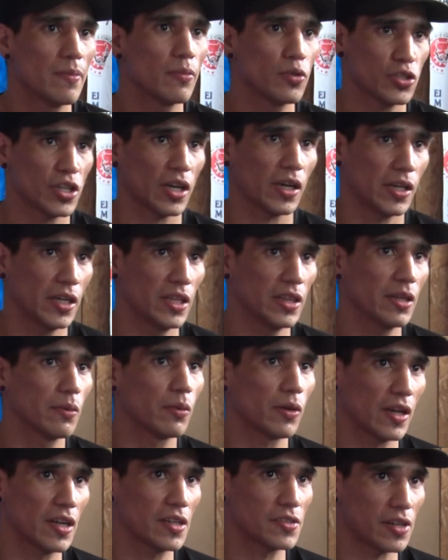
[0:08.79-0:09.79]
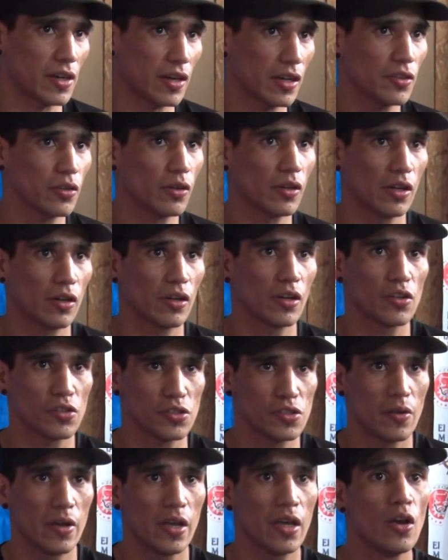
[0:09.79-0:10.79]
ir mucha gente porque hace rato creo que
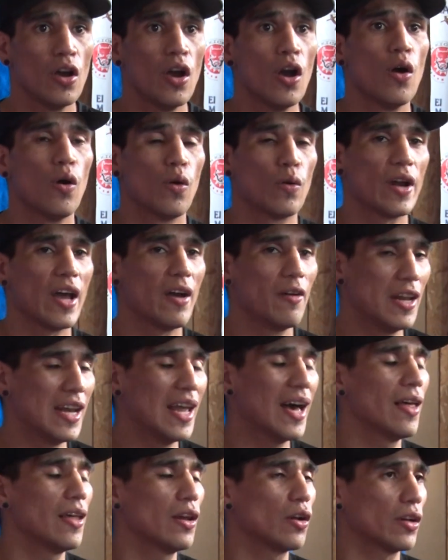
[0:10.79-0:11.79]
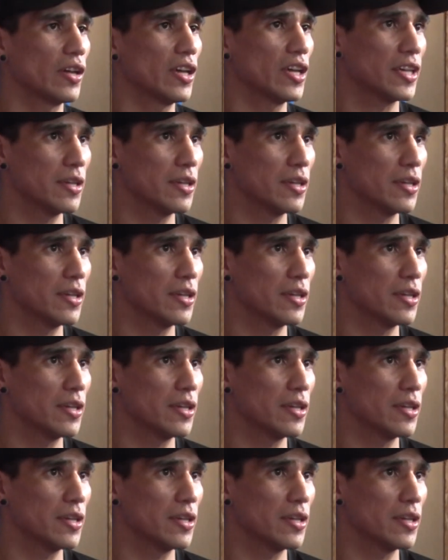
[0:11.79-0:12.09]
no se ve una velada de lo que es